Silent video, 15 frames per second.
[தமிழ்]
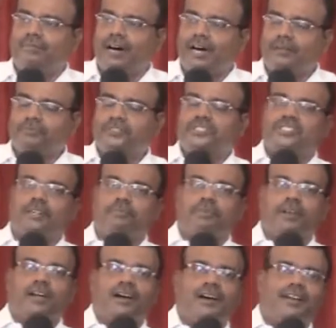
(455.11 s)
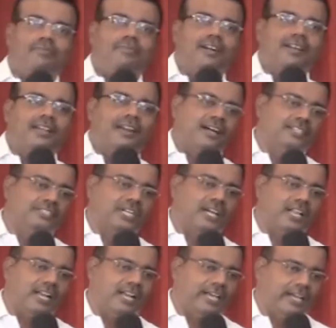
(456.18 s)
மாம்ச பிரகாரமான ராஜா
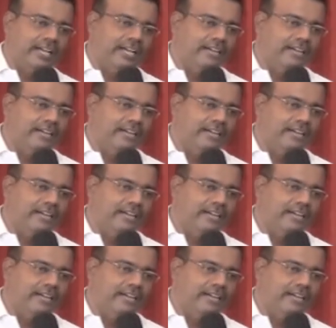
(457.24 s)
அல்ல